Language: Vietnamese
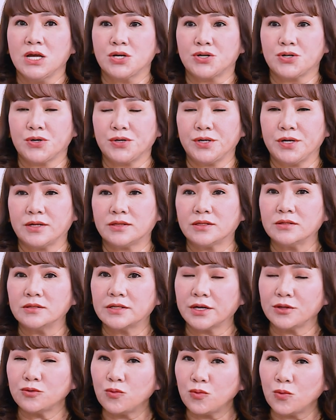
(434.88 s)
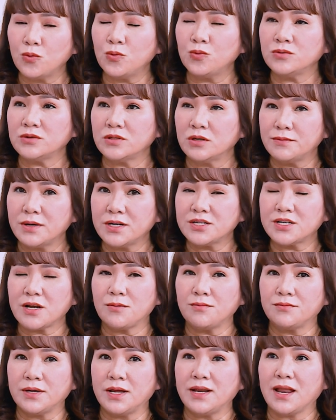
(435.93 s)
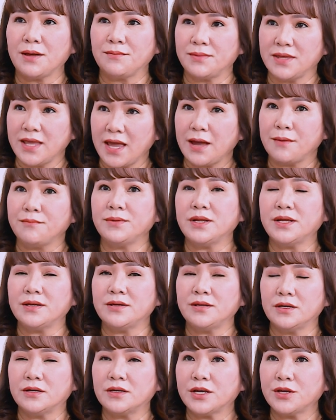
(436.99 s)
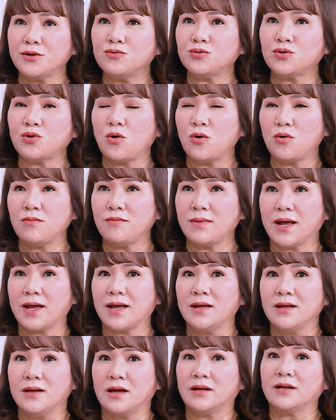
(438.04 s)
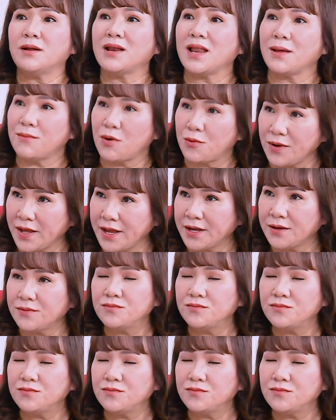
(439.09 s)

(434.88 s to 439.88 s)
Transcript: rồi từ cái thuốc uống từ bên trong để làm giảm đi những cái yếu tố mà nó là màu đen,